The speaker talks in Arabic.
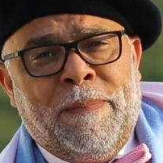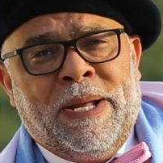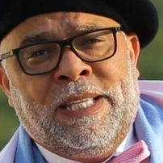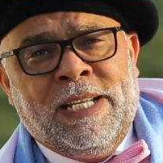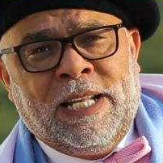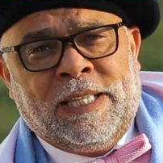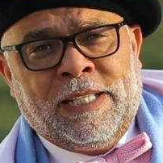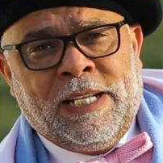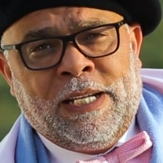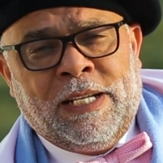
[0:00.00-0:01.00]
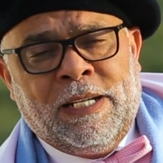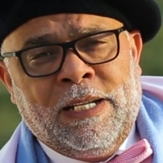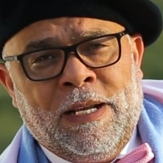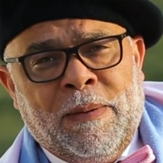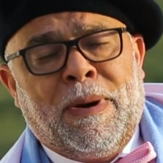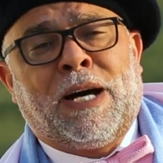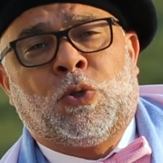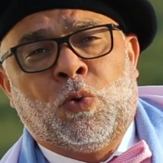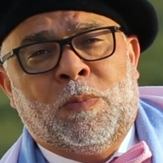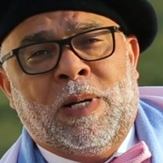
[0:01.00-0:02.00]
مدينة
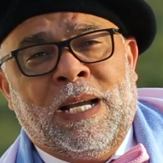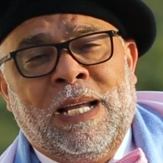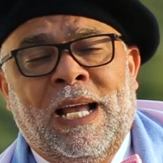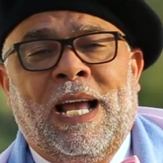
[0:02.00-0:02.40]
مقسومة